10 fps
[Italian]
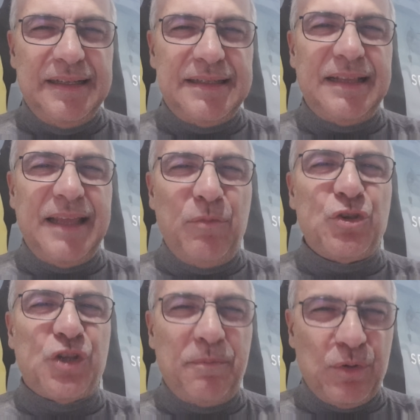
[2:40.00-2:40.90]
se andiamo
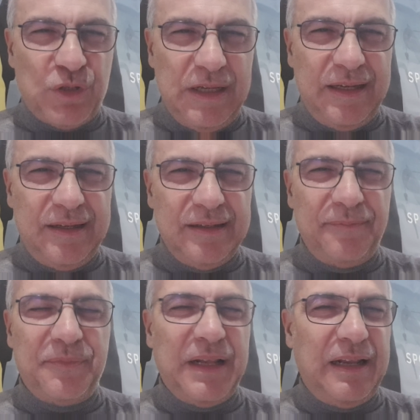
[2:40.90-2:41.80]
in Champions League,
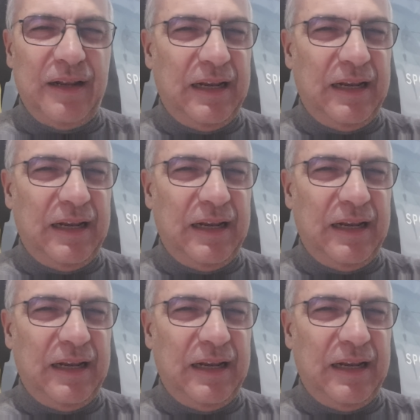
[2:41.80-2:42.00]
la,